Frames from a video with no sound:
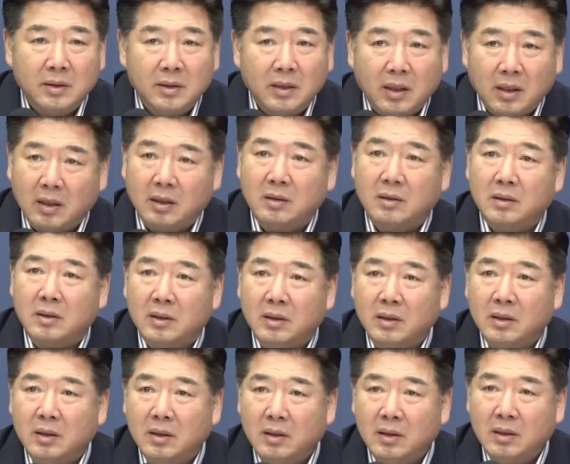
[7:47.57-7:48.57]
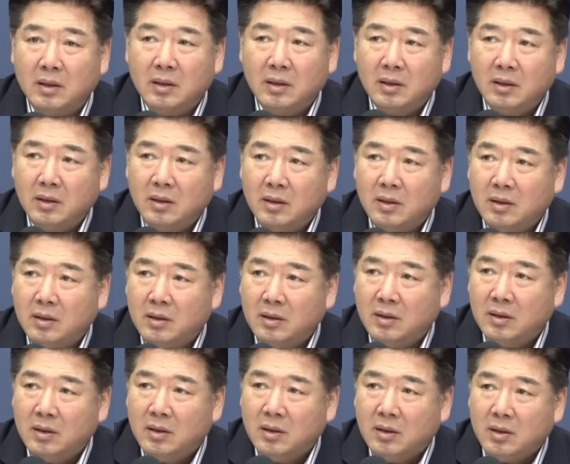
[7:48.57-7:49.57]
하나는
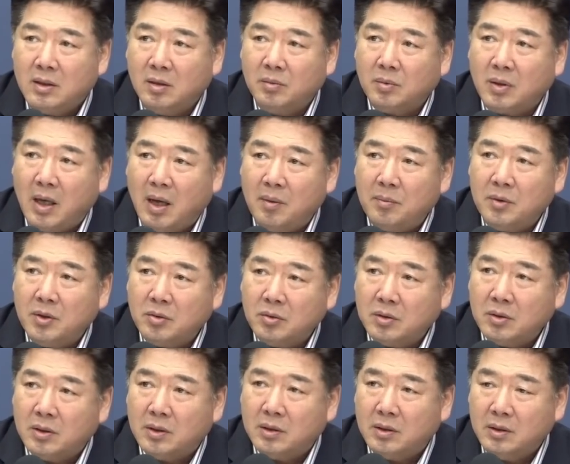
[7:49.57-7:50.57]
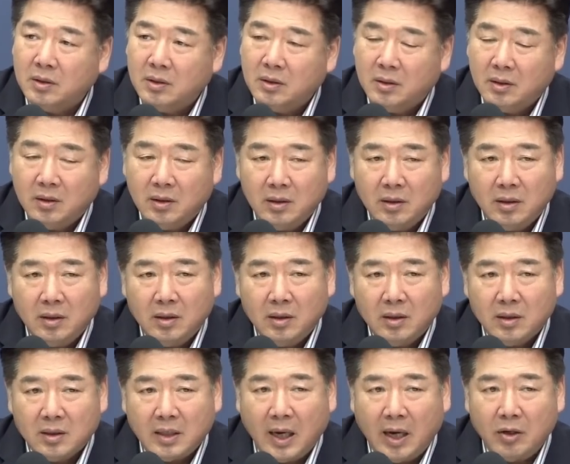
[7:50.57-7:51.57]
지금 대한민국은
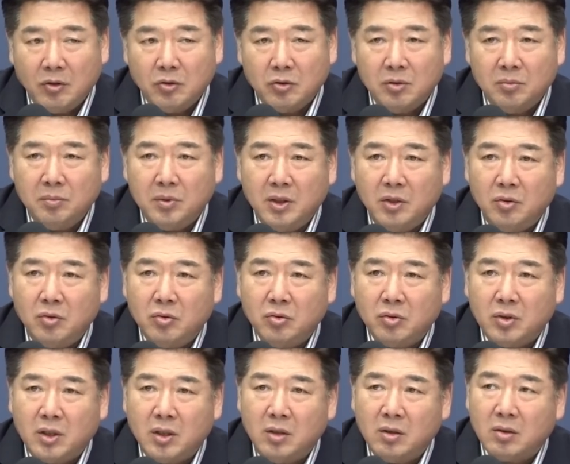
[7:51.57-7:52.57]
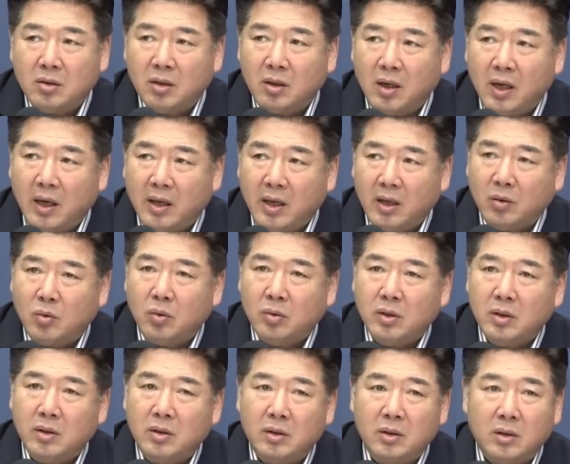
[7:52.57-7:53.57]
자유민주 질서 하의
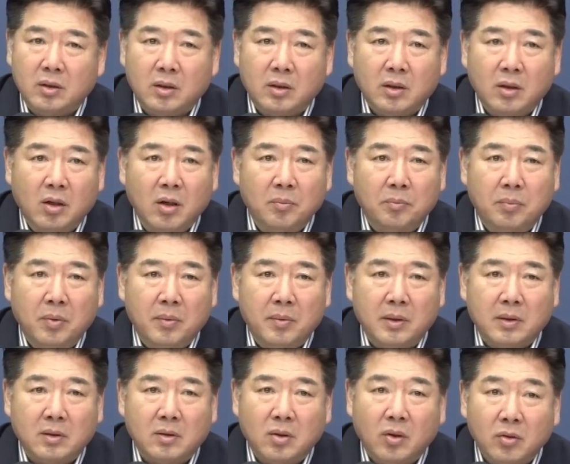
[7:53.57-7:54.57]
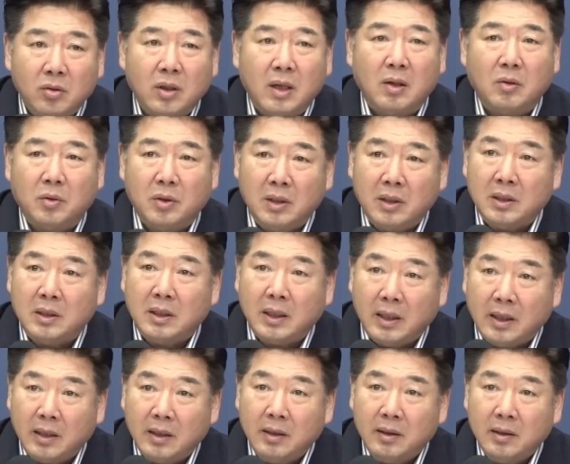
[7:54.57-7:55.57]
통일을 헌법에서 선언하고
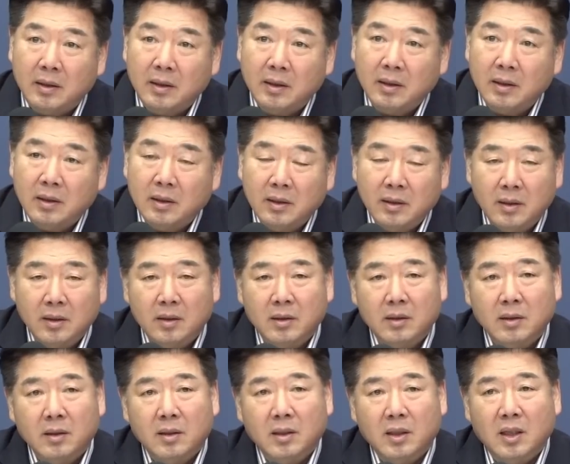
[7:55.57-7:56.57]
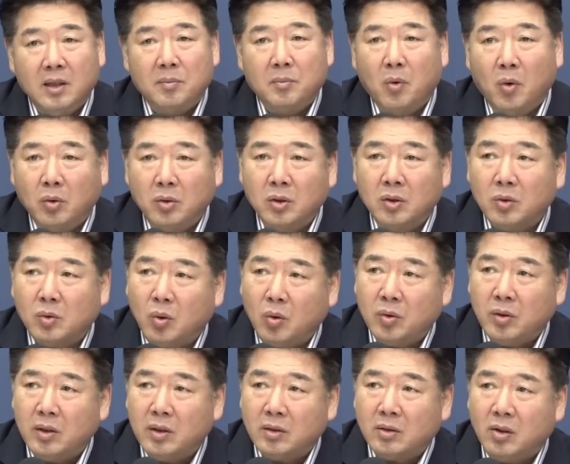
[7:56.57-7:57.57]
있는데 이모든
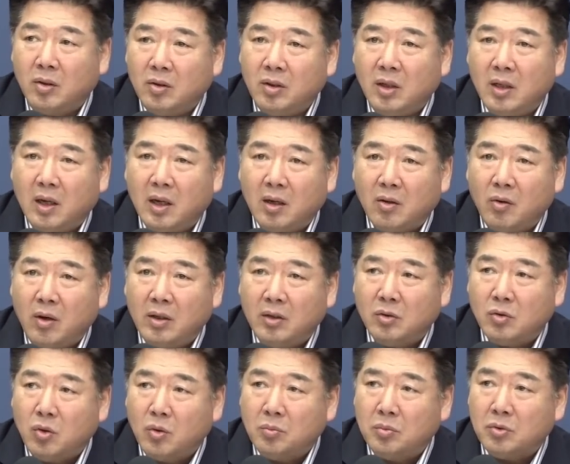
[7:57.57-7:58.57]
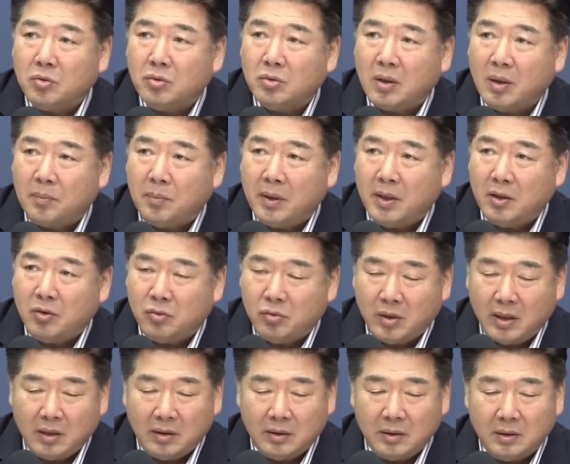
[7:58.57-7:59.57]
통일은 선이라고 하는 종북주사파의
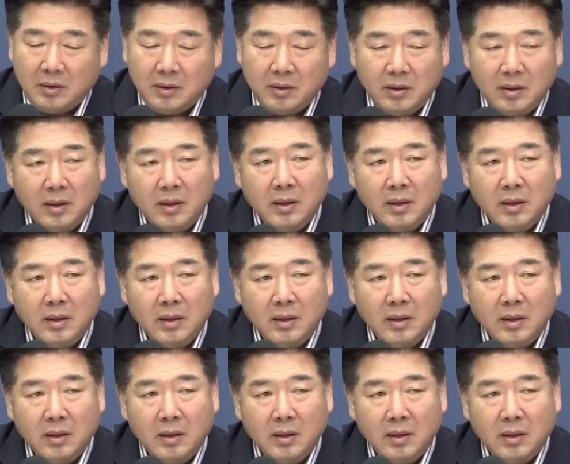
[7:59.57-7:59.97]
주장은